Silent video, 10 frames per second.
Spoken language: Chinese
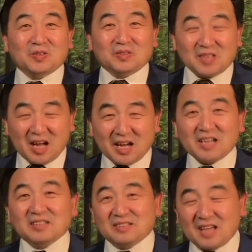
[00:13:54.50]
大
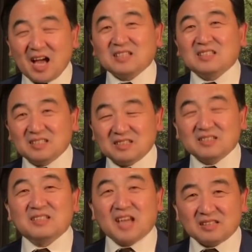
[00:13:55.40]
概他其
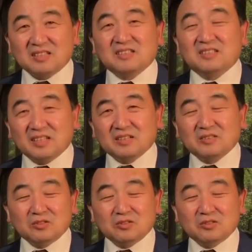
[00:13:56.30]
实讲的是这个，